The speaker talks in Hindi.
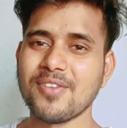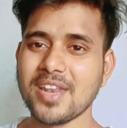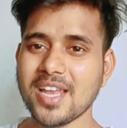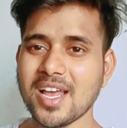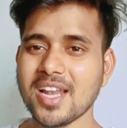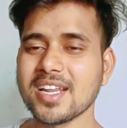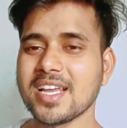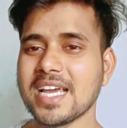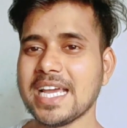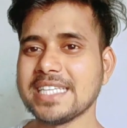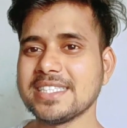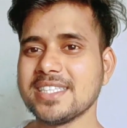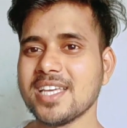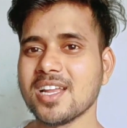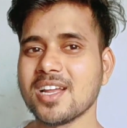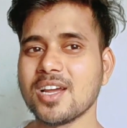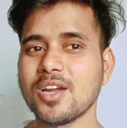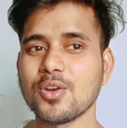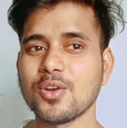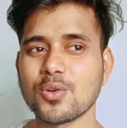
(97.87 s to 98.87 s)
फिलहाल गाइज यार
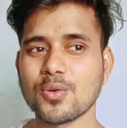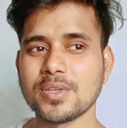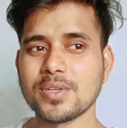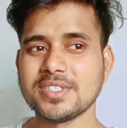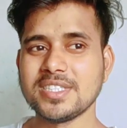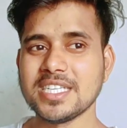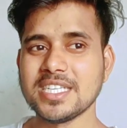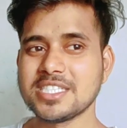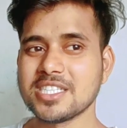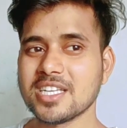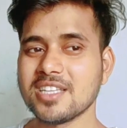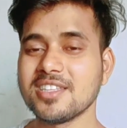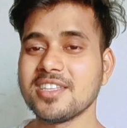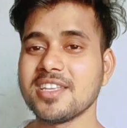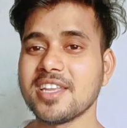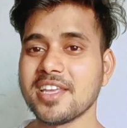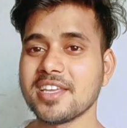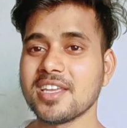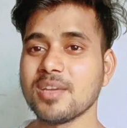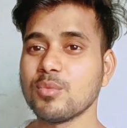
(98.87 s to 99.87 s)
कंट्रोवर्सी चलती
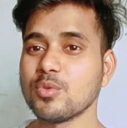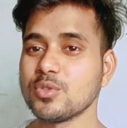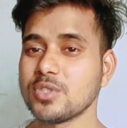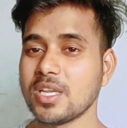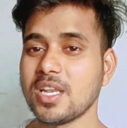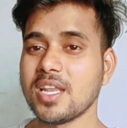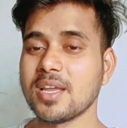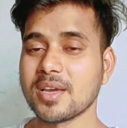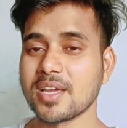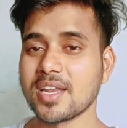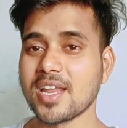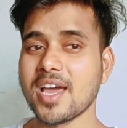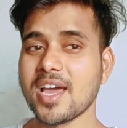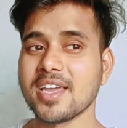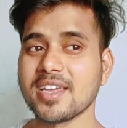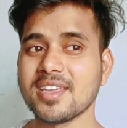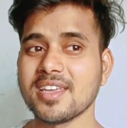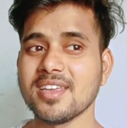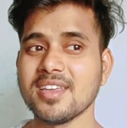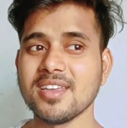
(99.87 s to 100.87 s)
रहेगी मुझे लग रहा है
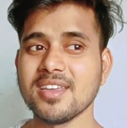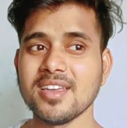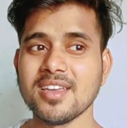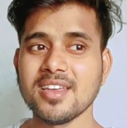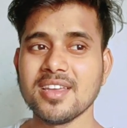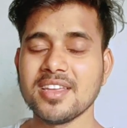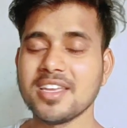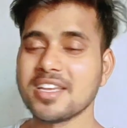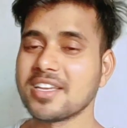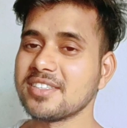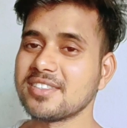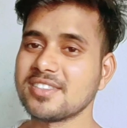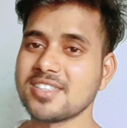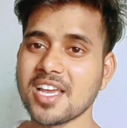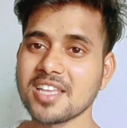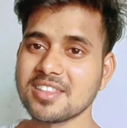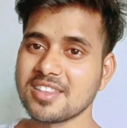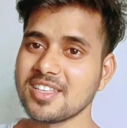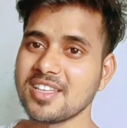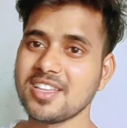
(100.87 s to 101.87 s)
कि ये किस्सा
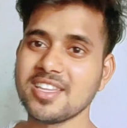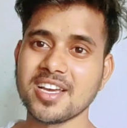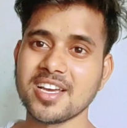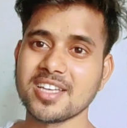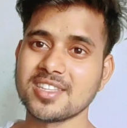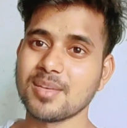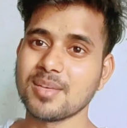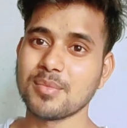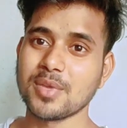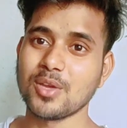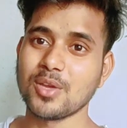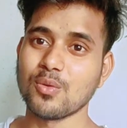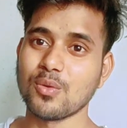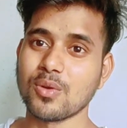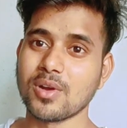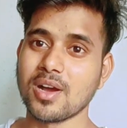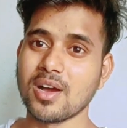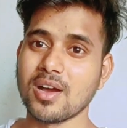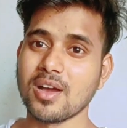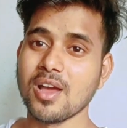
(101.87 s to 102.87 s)
इतनी जल्दी खत्म नहीं
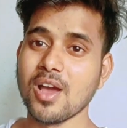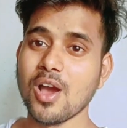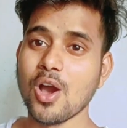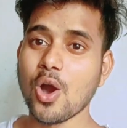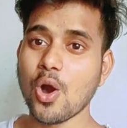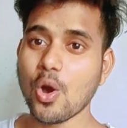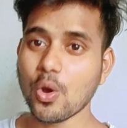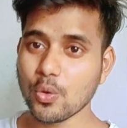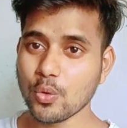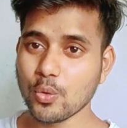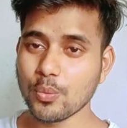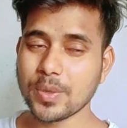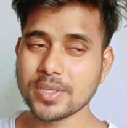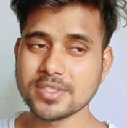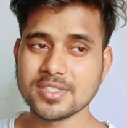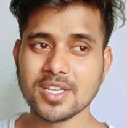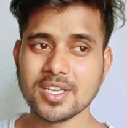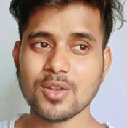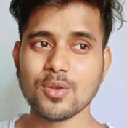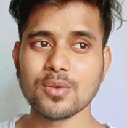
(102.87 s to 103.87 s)
होगा और ऊपर
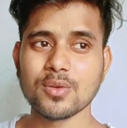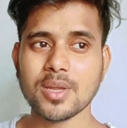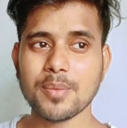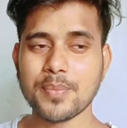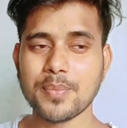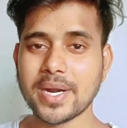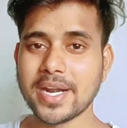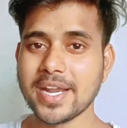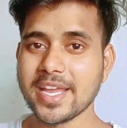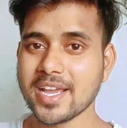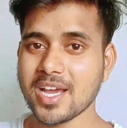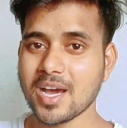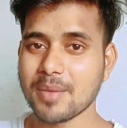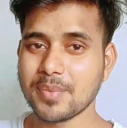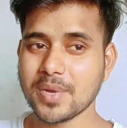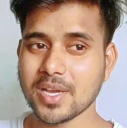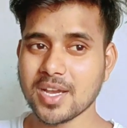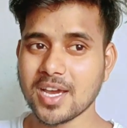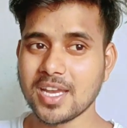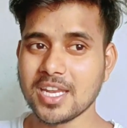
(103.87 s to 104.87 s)
से ये लोग ना पर्डे का
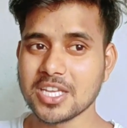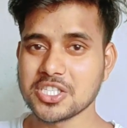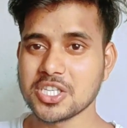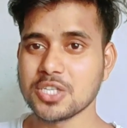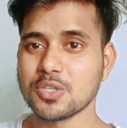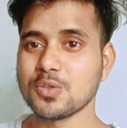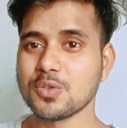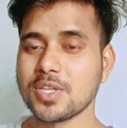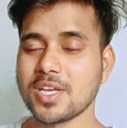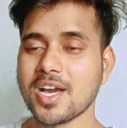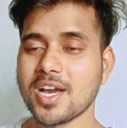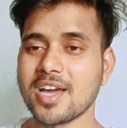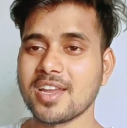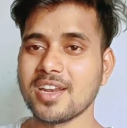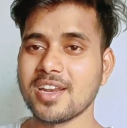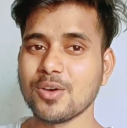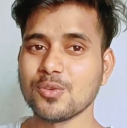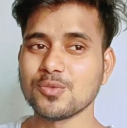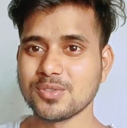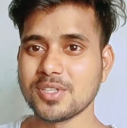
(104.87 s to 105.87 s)
अपना कलेक्शन जो दिखा रहे
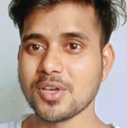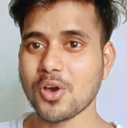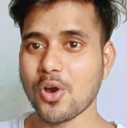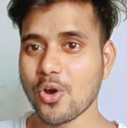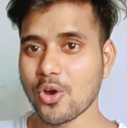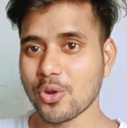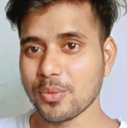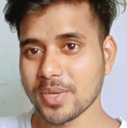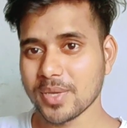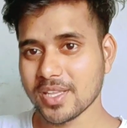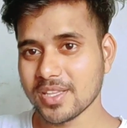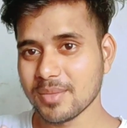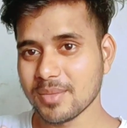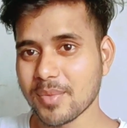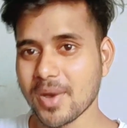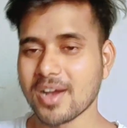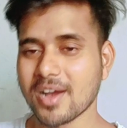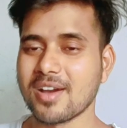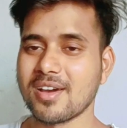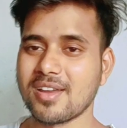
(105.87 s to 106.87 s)
ना उससे और भी ज़्यादा
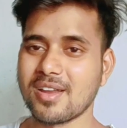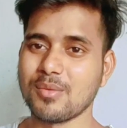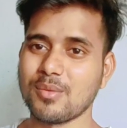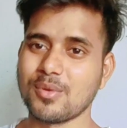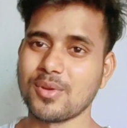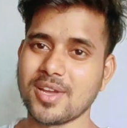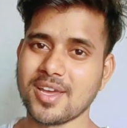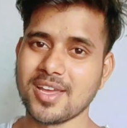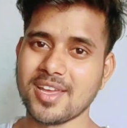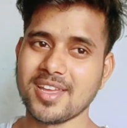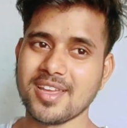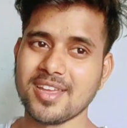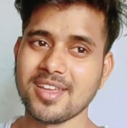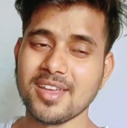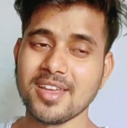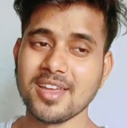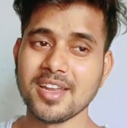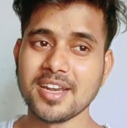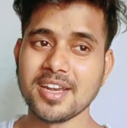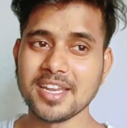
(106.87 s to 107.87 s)
दिमाग खराब हो रहा है
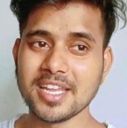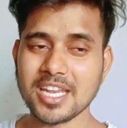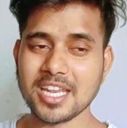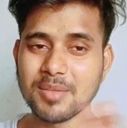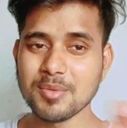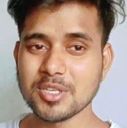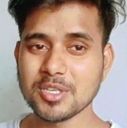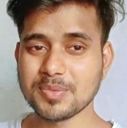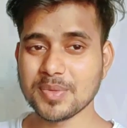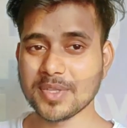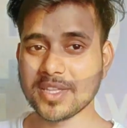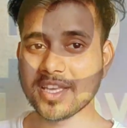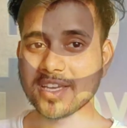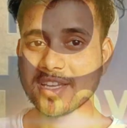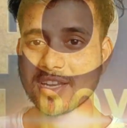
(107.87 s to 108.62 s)
डेली बेस पे